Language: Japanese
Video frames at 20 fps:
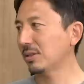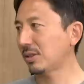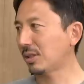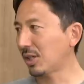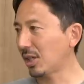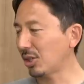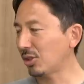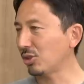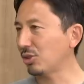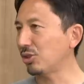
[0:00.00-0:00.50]

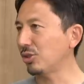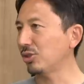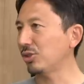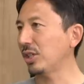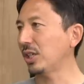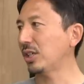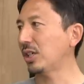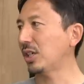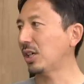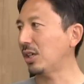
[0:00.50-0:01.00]
彼と10
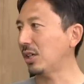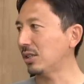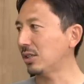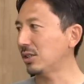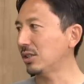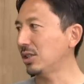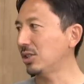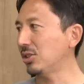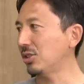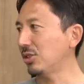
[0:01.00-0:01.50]
年間
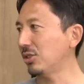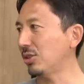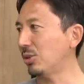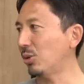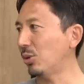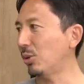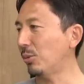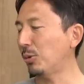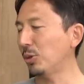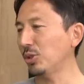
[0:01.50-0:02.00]
一緒に
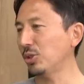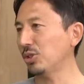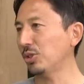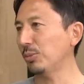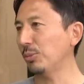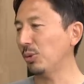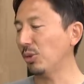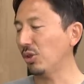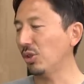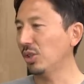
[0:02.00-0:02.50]
こう
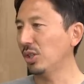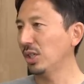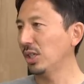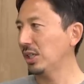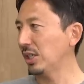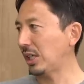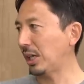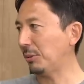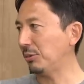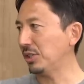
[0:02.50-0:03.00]
ポジションも
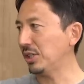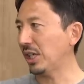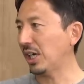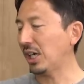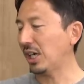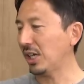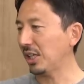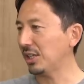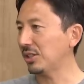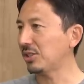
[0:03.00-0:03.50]
かぶりな
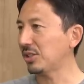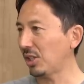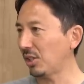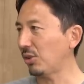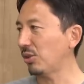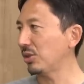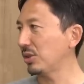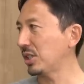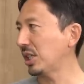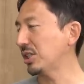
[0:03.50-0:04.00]
がらですけ
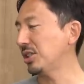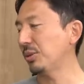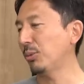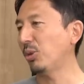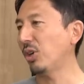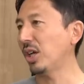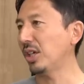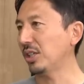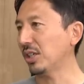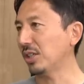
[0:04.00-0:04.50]
どさせて
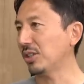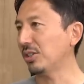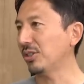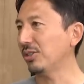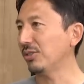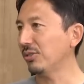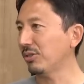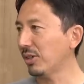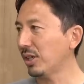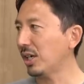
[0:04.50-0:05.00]
もらえたって
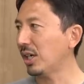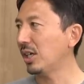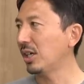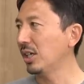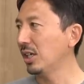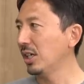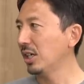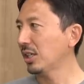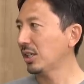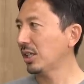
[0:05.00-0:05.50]
いうのは
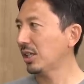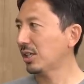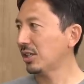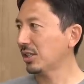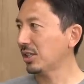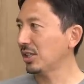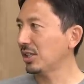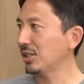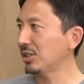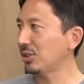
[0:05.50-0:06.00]
結
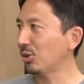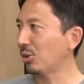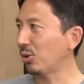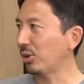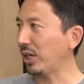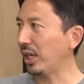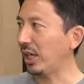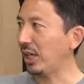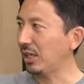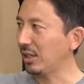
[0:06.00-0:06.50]
果的にそこ
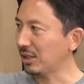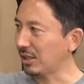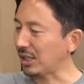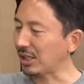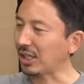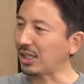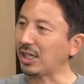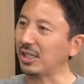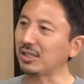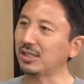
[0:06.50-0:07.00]
で
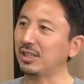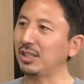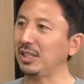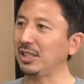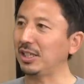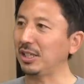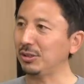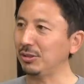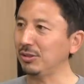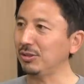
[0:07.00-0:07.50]
戦って
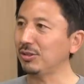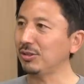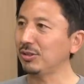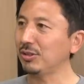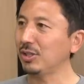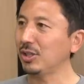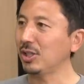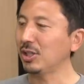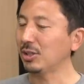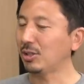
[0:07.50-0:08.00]
いける
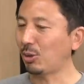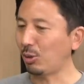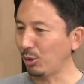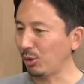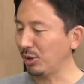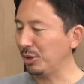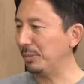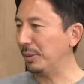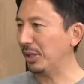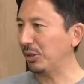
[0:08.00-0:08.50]
こ
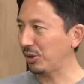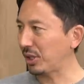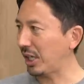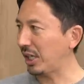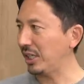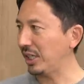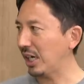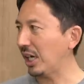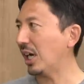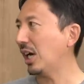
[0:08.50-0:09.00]
の今の
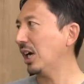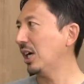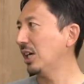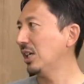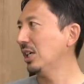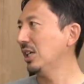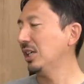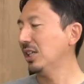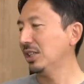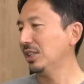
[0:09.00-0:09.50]
キャリアが
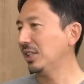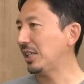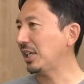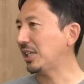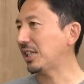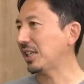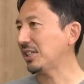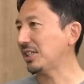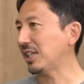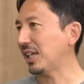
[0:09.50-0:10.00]
で
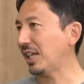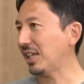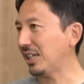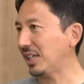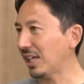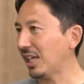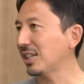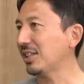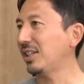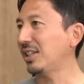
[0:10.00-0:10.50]
きたんじゃない
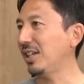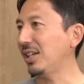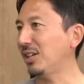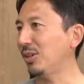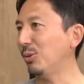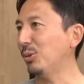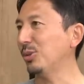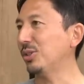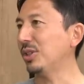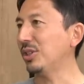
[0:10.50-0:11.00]
かなって
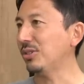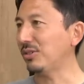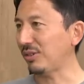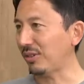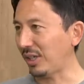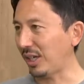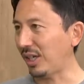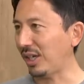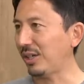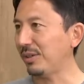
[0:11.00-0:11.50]
思ってるの
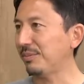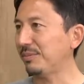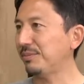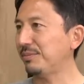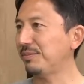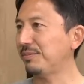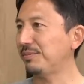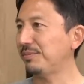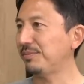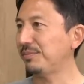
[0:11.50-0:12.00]
で。
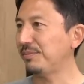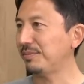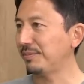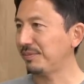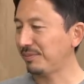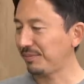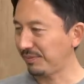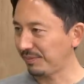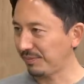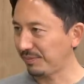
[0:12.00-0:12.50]

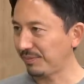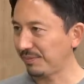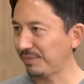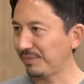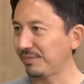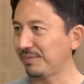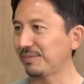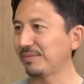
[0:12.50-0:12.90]
はい